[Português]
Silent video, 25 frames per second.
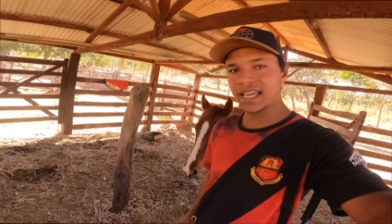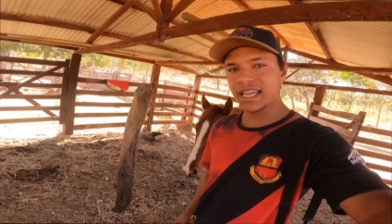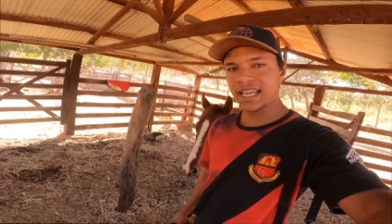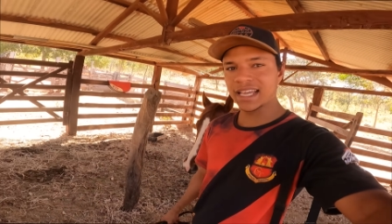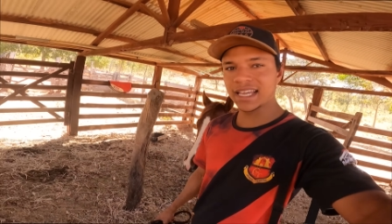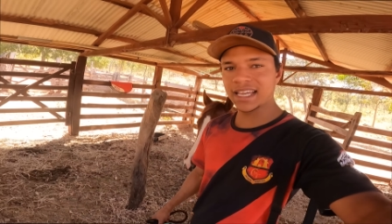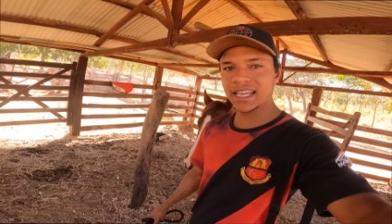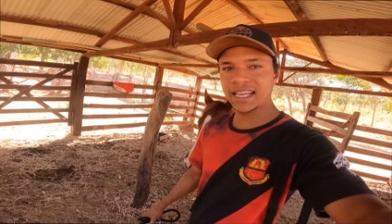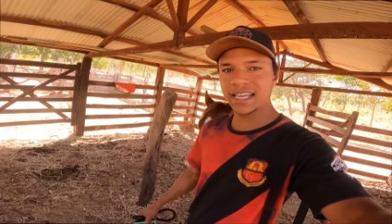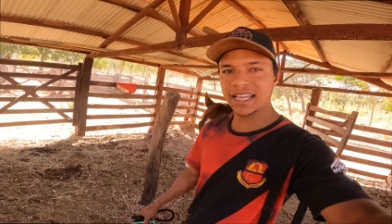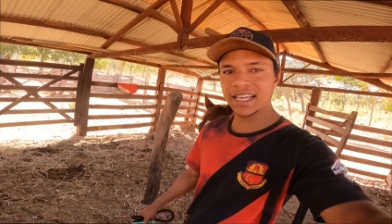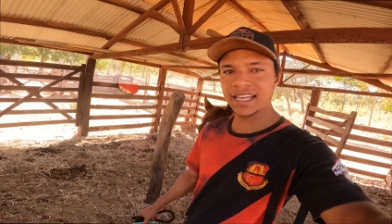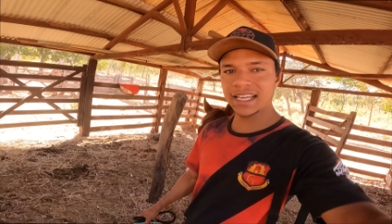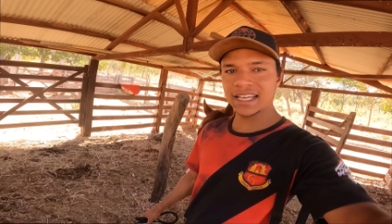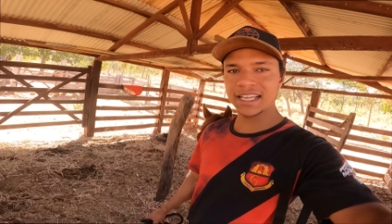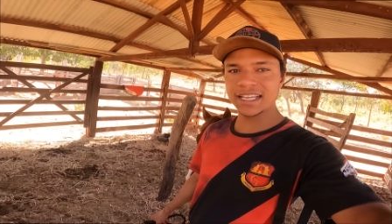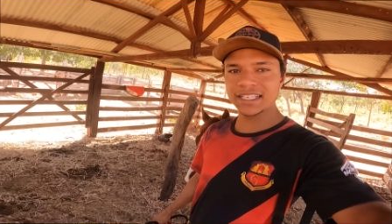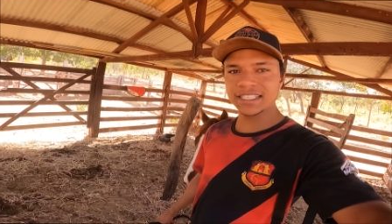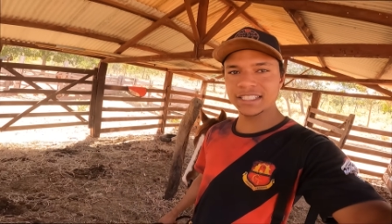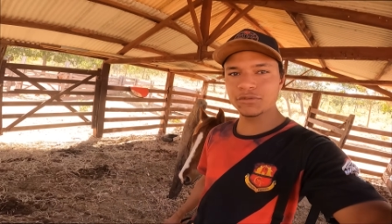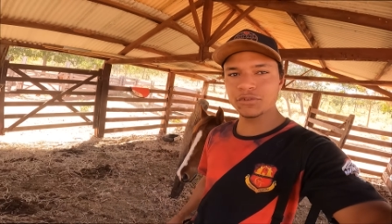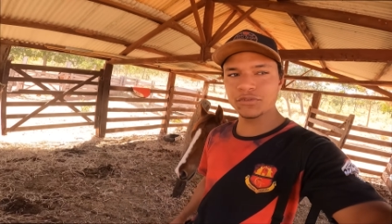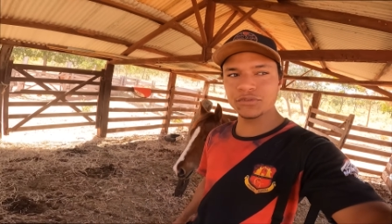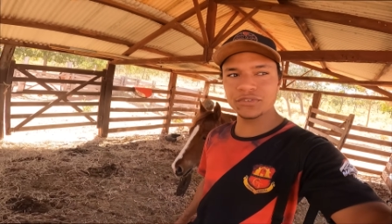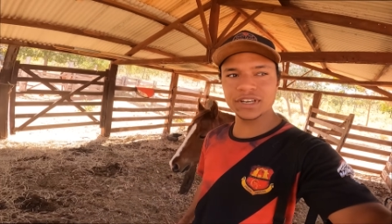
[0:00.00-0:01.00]

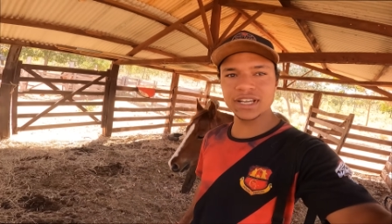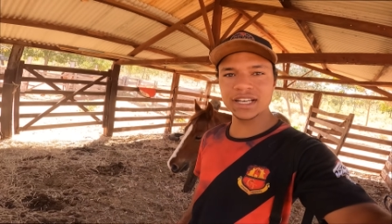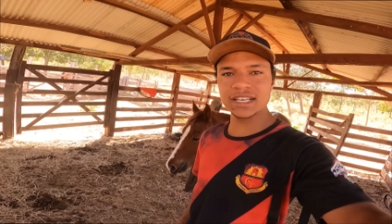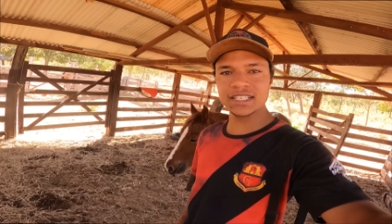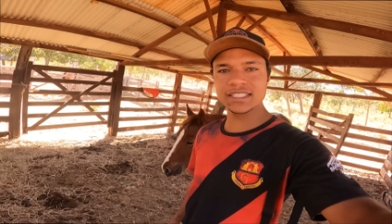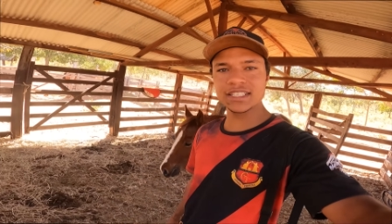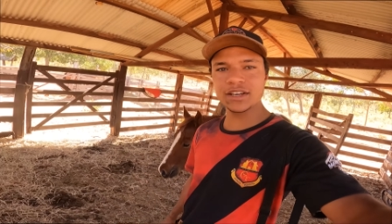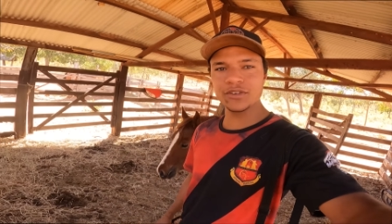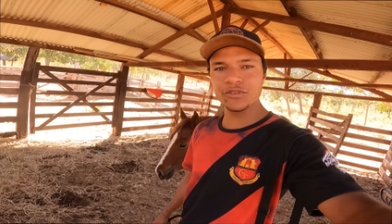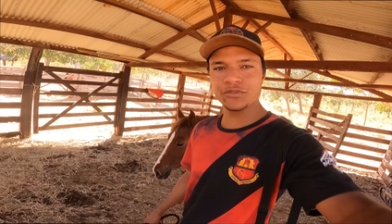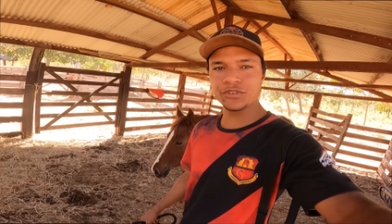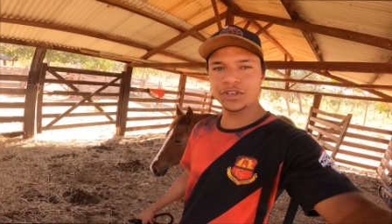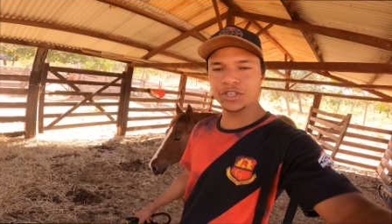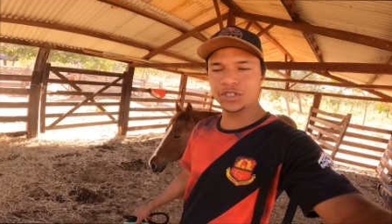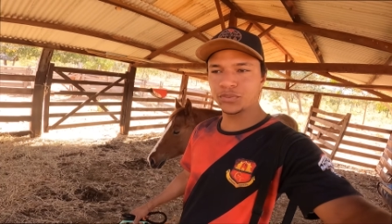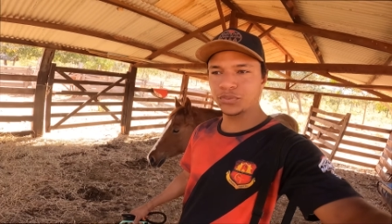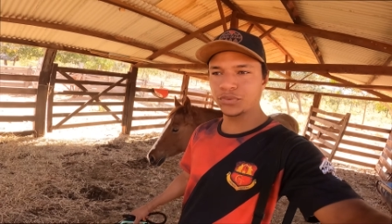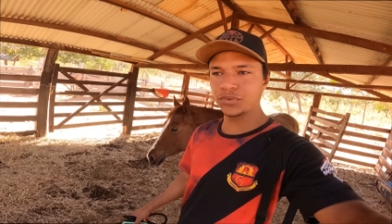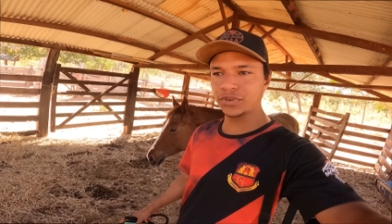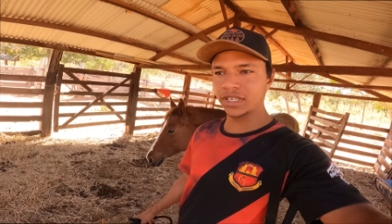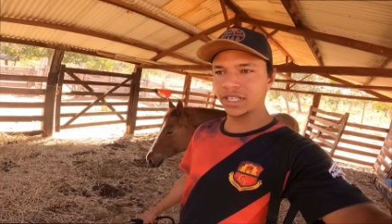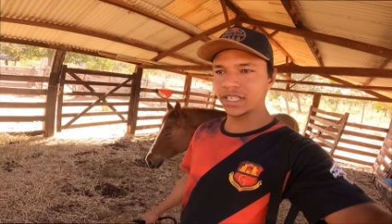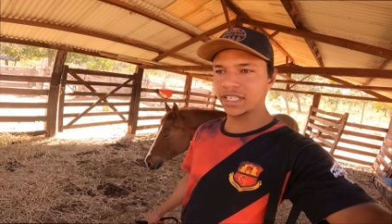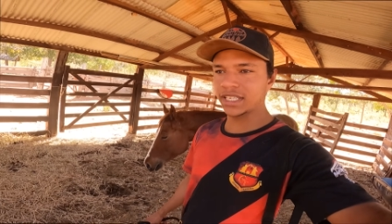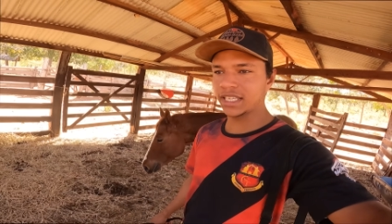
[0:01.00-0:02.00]
É, já vou finalizar o vídeo
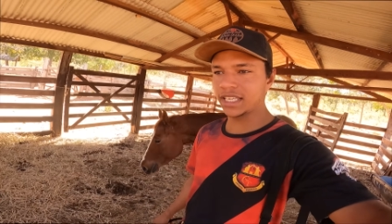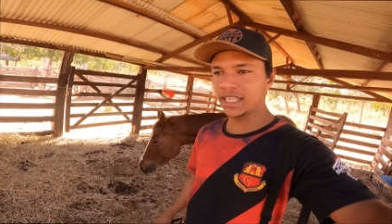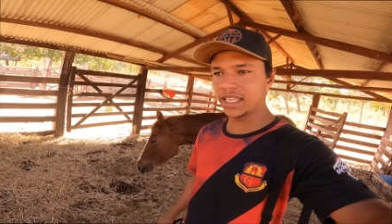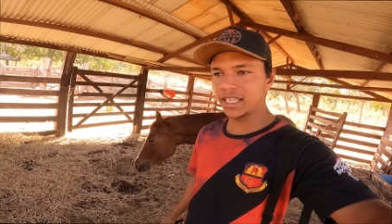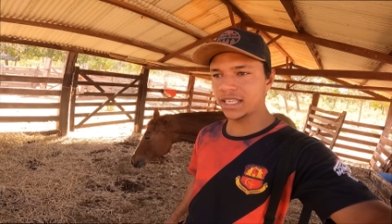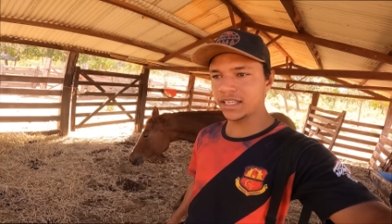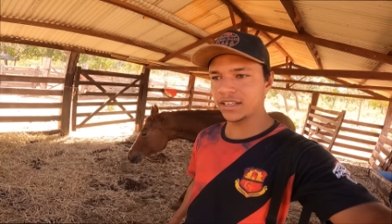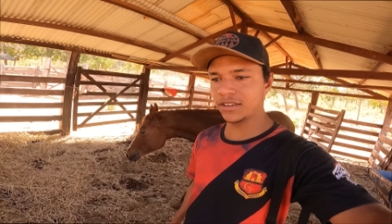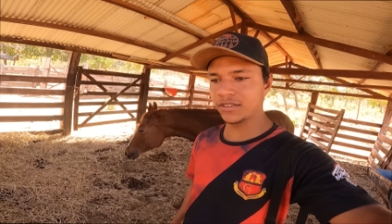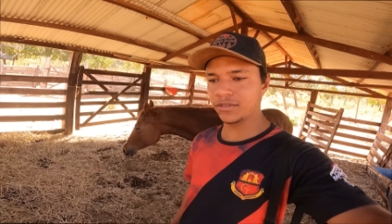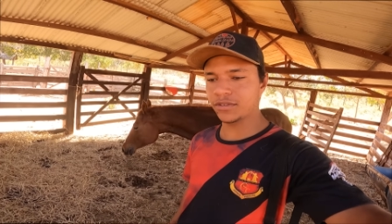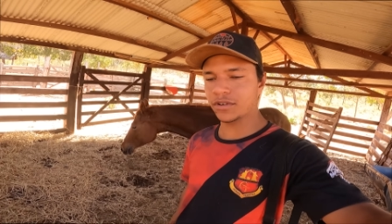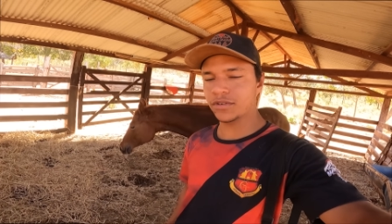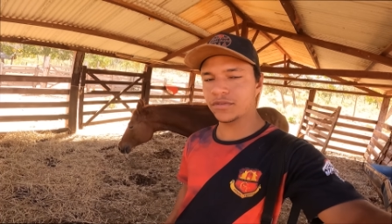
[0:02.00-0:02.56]
por aqui.